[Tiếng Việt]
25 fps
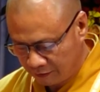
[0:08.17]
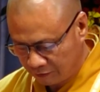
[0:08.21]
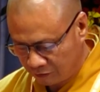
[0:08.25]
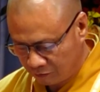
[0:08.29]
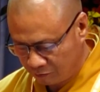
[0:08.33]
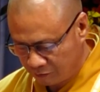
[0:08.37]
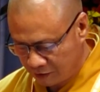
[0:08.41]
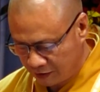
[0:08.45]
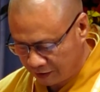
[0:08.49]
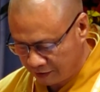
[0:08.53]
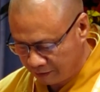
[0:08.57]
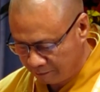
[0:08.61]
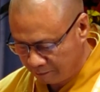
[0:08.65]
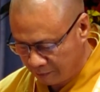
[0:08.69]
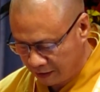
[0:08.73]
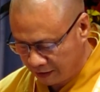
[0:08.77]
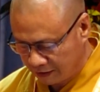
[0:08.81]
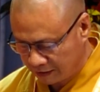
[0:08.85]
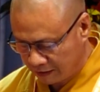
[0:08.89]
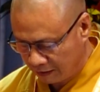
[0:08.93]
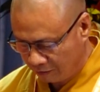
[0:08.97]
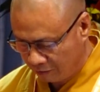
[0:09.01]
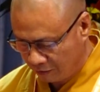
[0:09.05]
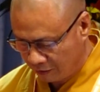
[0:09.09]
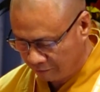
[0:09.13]
Trung ương Liên
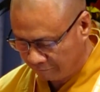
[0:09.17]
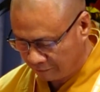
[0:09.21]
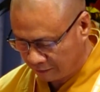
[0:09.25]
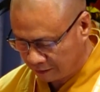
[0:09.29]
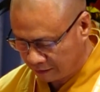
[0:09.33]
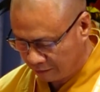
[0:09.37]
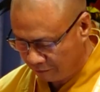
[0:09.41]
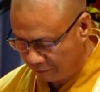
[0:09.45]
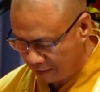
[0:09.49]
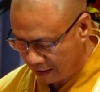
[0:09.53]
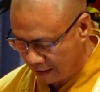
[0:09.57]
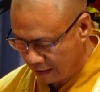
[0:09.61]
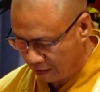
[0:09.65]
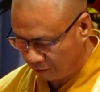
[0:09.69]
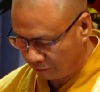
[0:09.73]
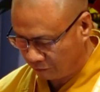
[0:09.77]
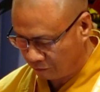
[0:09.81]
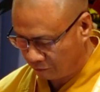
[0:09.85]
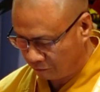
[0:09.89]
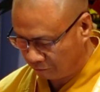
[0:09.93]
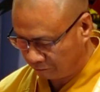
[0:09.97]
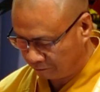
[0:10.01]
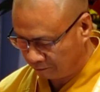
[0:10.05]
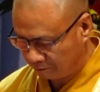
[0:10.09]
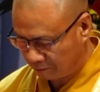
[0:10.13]
minh Giáo hội Phật giáo Lào
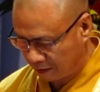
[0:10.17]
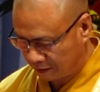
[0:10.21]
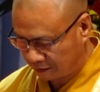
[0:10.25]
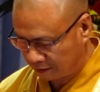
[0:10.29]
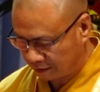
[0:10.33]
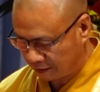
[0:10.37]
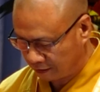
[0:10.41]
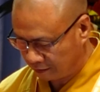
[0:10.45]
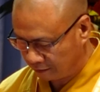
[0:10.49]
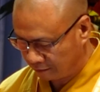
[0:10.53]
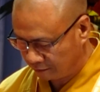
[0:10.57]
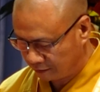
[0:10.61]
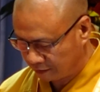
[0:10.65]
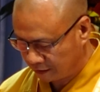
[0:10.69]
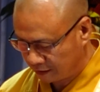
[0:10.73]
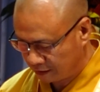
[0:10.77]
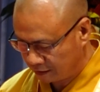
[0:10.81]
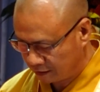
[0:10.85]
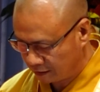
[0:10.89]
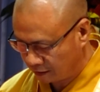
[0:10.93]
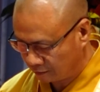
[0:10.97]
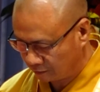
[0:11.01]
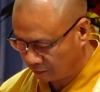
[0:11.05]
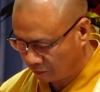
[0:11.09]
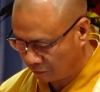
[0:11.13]
cùng Mặt trận xây
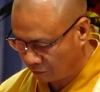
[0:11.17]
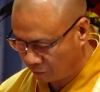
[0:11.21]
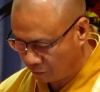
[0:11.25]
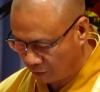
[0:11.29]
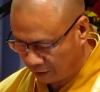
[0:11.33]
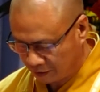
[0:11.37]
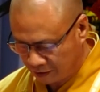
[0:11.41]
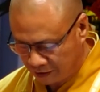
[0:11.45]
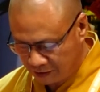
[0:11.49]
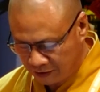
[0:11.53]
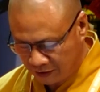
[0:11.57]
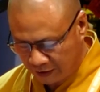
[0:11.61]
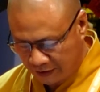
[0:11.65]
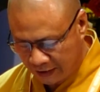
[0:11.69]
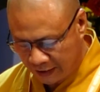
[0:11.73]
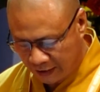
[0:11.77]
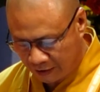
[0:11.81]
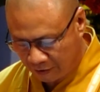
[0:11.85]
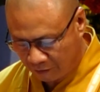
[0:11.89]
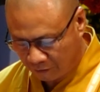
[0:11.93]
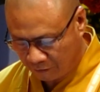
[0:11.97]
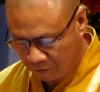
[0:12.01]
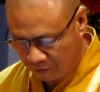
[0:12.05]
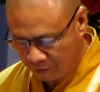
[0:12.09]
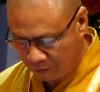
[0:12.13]
dựng Tổ quốc đất nước
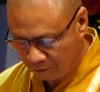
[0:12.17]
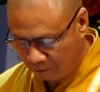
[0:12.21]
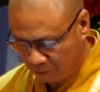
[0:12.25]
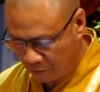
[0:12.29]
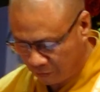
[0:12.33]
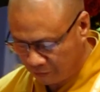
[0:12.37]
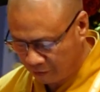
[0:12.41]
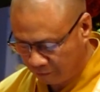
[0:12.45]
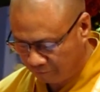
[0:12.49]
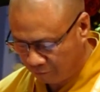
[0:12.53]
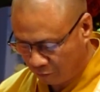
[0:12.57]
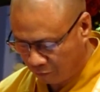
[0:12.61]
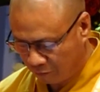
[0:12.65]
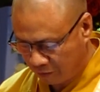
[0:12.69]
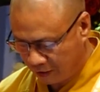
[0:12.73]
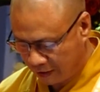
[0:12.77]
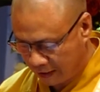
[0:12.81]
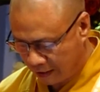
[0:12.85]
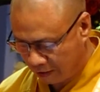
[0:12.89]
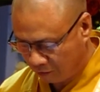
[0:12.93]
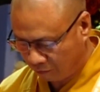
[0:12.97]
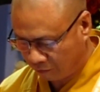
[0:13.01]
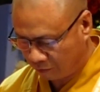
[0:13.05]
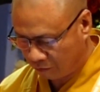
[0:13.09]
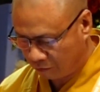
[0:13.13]
Lào, Bộ Nội vụ
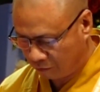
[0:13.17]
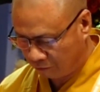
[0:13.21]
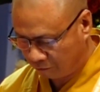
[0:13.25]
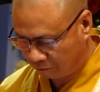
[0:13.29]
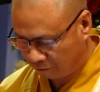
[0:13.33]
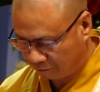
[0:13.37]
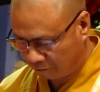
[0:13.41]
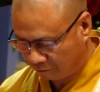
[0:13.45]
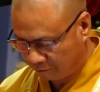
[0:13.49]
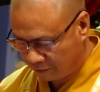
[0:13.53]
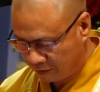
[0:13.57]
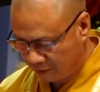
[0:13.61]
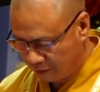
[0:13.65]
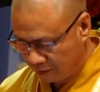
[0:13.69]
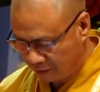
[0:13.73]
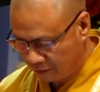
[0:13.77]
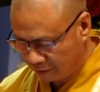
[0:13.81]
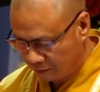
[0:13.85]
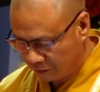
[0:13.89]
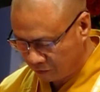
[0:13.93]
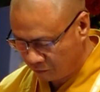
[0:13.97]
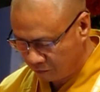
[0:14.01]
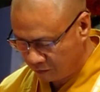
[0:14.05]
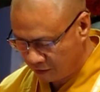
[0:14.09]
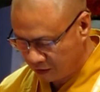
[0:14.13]
Lào cùng
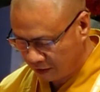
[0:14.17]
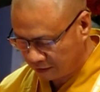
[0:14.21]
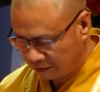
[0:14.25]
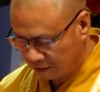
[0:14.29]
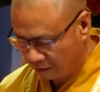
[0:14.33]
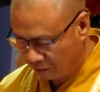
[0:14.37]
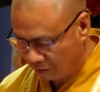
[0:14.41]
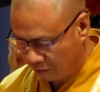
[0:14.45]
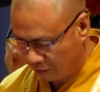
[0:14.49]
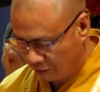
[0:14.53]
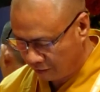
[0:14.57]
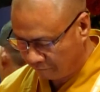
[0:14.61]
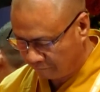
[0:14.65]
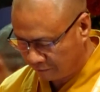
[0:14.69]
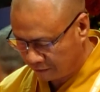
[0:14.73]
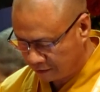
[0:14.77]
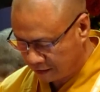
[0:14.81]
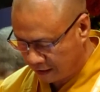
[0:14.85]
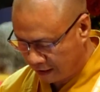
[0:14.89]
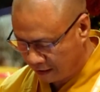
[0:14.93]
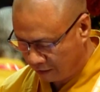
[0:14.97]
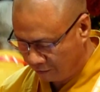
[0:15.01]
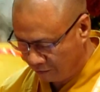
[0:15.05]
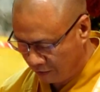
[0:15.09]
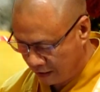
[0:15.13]
Trung ương Giáo hội Phật
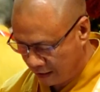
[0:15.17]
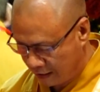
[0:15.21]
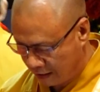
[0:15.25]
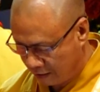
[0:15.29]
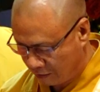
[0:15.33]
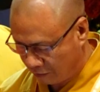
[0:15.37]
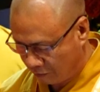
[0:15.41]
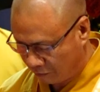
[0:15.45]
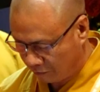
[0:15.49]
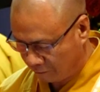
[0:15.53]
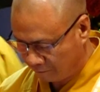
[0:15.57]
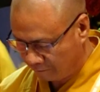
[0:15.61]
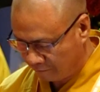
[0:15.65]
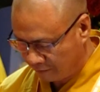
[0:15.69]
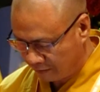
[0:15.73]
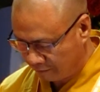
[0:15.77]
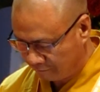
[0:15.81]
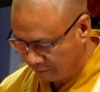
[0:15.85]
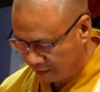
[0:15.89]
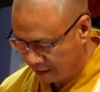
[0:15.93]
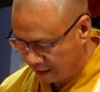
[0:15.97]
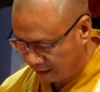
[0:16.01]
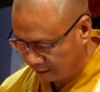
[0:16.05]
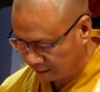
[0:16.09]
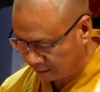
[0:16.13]
giáo Lào
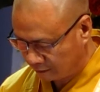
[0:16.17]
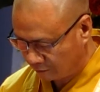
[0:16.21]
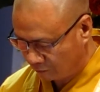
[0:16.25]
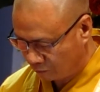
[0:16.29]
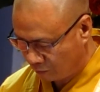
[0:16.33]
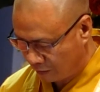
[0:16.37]
và Đại sứ